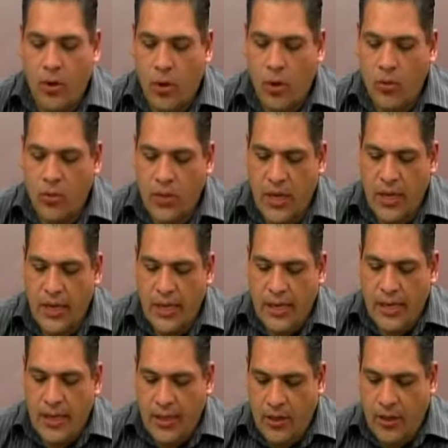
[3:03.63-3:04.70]
11
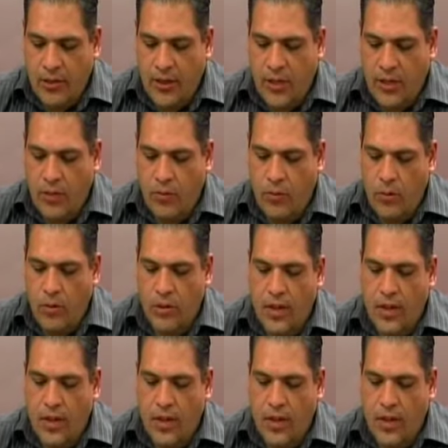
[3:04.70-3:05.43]
y 12 de julio.